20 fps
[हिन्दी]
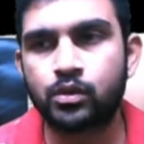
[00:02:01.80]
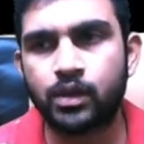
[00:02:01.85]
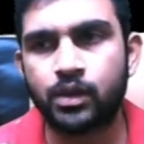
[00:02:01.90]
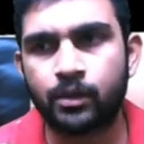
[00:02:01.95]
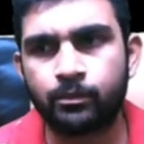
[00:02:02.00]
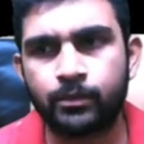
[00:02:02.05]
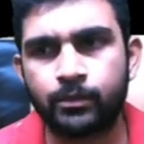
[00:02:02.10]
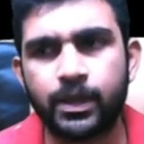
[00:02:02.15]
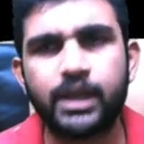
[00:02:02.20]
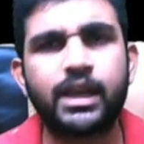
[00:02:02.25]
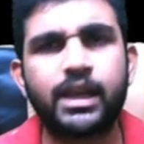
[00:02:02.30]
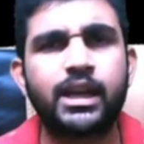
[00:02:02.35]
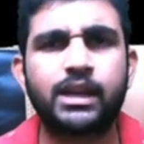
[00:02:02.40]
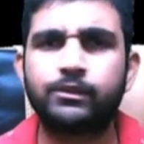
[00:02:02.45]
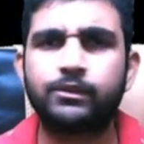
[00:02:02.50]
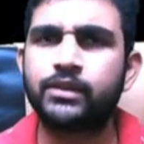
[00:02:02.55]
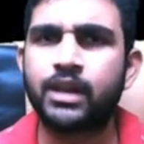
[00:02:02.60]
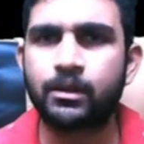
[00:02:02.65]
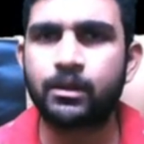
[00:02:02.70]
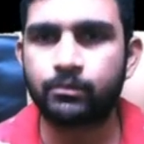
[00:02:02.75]
नब्बे या फिर
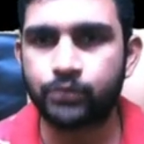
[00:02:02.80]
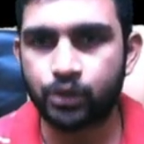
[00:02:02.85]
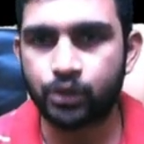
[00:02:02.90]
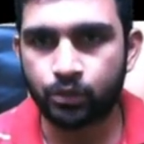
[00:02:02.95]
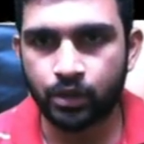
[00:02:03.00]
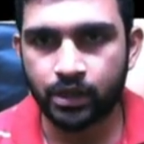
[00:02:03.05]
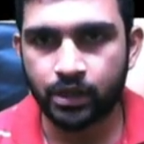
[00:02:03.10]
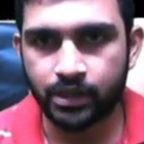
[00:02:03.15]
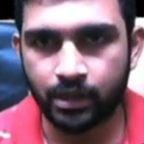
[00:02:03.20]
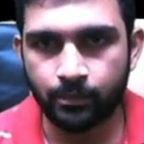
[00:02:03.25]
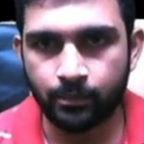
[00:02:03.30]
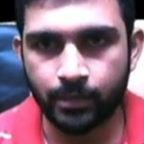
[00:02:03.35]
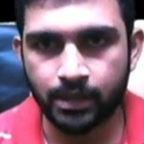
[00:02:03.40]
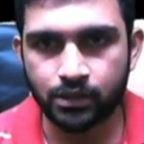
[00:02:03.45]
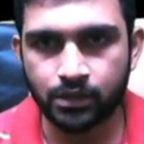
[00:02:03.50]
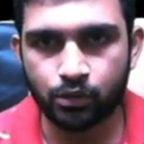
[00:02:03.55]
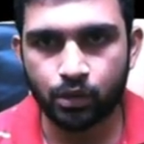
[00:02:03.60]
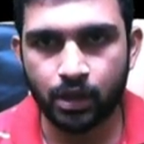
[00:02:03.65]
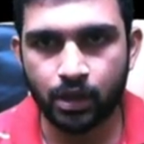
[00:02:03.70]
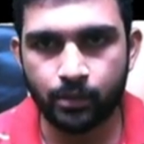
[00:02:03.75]
आप चौदह हज़ार पाँच सौ
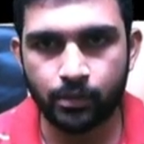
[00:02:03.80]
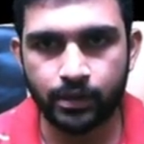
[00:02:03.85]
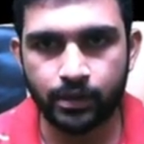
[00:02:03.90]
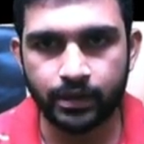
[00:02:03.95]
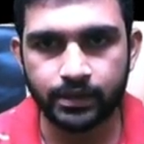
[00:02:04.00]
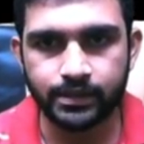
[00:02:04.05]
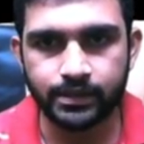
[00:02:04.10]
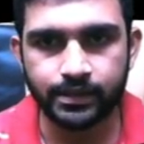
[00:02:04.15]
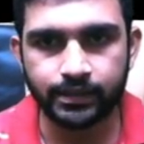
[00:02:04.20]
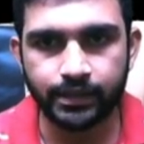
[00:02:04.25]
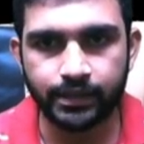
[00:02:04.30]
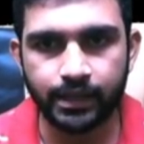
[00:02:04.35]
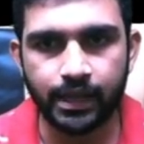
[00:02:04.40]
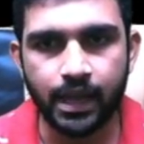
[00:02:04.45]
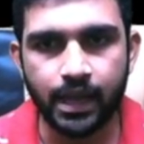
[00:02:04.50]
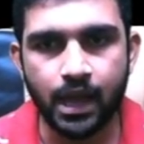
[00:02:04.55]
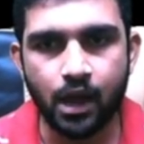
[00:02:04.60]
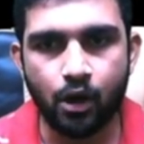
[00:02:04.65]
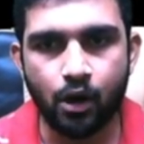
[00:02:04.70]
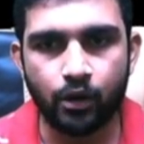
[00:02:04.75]
का यहाँ पर रख सकते हैं
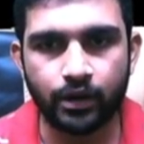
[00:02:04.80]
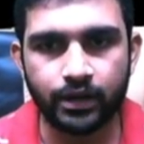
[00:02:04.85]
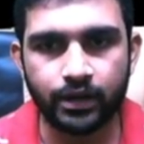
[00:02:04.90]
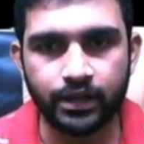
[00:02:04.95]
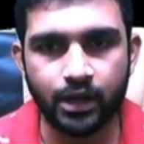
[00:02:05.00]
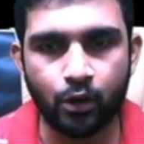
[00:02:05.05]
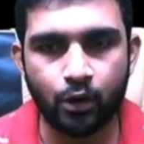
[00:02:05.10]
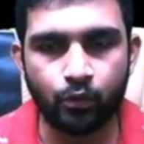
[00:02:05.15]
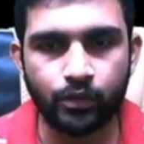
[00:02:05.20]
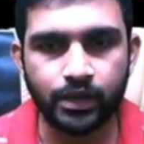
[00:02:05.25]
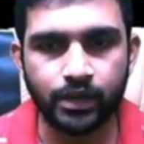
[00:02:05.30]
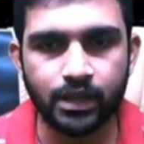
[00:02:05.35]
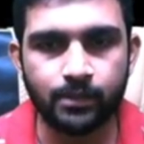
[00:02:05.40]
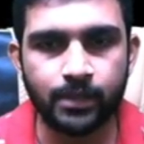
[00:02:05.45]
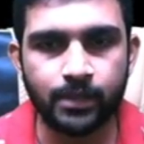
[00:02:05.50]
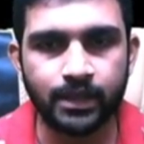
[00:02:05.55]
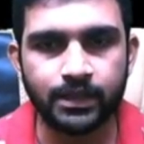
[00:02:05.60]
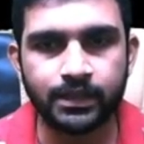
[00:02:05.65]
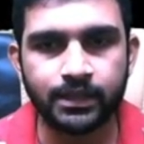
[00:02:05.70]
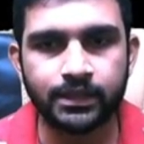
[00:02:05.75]
और अगर डाउनवर्ड की
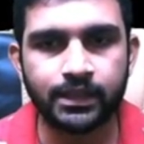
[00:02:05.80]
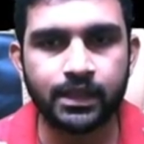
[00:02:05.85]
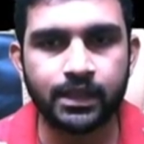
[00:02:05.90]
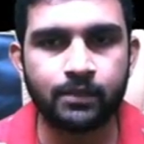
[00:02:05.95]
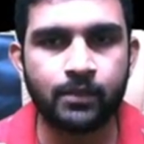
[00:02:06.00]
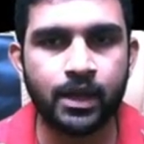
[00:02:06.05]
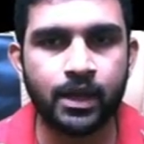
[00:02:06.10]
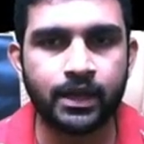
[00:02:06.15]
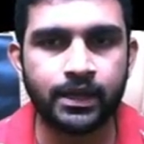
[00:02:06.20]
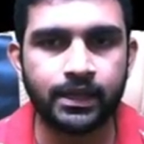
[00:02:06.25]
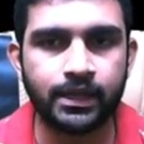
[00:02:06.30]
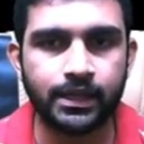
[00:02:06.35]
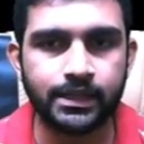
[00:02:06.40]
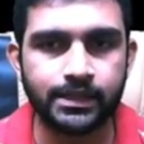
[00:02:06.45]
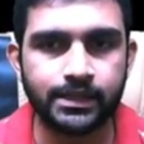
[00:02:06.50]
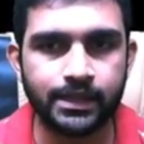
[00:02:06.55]
बात करते हैं कि मार्केट इस